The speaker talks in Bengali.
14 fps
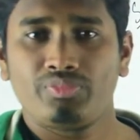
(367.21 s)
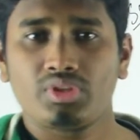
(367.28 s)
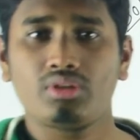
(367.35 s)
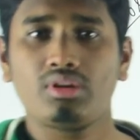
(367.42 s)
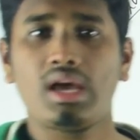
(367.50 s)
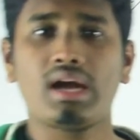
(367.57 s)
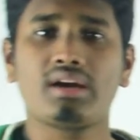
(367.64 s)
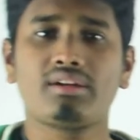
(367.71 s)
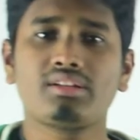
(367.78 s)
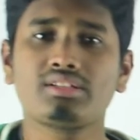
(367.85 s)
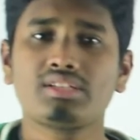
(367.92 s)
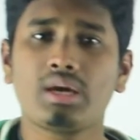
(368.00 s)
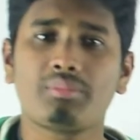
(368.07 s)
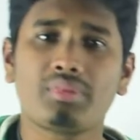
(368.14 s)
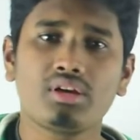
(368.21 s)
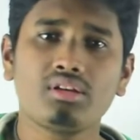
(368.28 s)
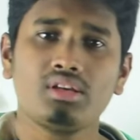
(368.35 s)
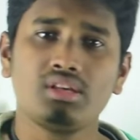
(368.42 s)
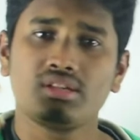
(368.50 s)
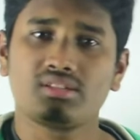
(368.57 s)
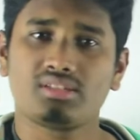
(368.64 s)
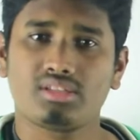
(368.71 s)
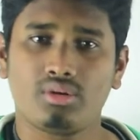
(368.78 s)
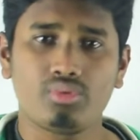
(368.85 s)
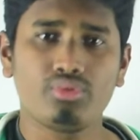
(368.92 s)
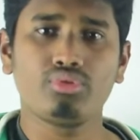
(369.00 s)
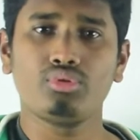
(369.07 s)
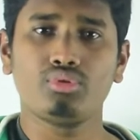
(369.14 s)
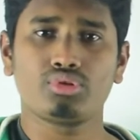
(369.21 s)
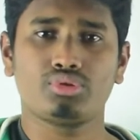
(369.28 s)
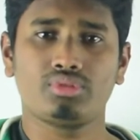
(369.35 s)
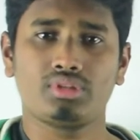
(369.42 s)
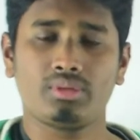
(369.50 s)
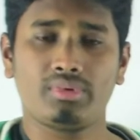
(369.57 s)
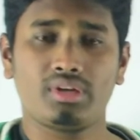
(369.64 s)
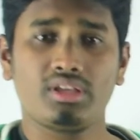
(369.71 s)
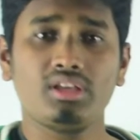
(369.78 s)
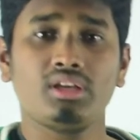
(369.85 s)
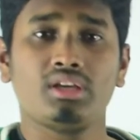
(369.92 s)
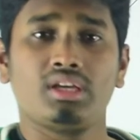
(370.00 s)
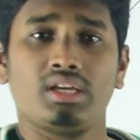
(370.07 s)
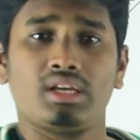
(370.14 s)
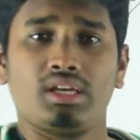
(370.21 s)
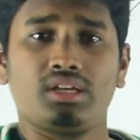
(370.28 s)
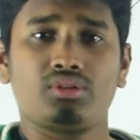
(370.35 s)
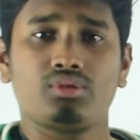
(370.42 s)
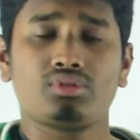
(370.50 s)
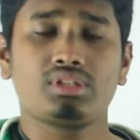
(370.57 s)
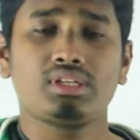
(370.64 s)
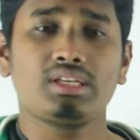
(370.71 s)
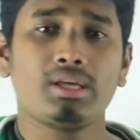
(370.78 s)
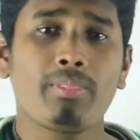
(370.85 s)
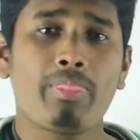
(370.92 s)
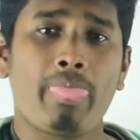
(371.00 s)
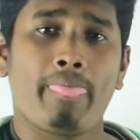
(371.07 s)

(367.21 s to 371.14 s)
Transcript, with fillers: তাহলে হার্টের যে আমরা সাউন্ডগুলো শুনতে পারি এটা হচ্ছে গিয়ে